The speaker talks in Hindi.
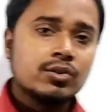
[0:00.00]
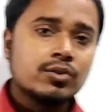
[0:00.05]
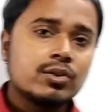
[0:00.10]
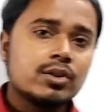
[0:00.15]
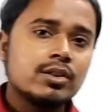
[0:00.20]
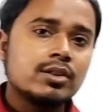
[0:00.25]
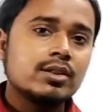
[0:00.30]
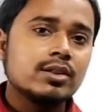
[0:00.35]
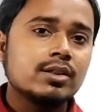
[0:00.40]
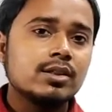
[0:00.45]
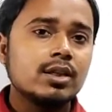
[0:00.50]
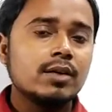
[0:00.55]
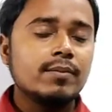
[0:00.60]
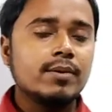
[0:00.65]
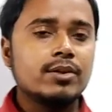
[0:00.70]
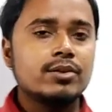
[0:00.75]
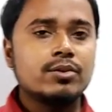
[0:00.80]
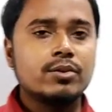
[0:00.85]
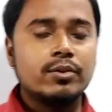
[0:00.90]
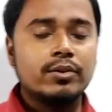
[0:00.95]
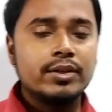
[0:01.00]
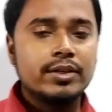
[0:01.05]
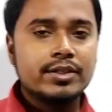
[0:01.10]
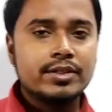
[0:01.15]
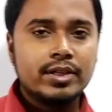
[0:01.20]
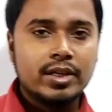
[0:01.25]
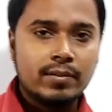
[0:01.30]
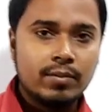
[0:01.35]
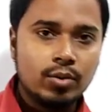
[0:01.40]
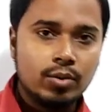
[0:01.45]
तो जितने भी सॉलिड
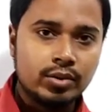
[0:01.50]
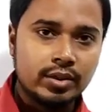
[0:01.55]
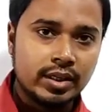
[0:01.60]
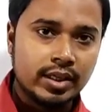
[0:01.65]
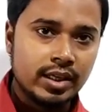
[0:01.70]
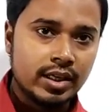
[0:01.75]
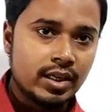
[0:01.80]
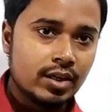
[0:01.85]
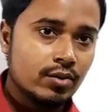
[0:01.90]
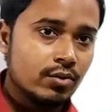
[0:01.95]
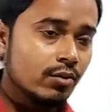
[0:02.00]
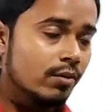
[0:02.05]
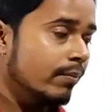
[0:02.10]
सेब होते हैं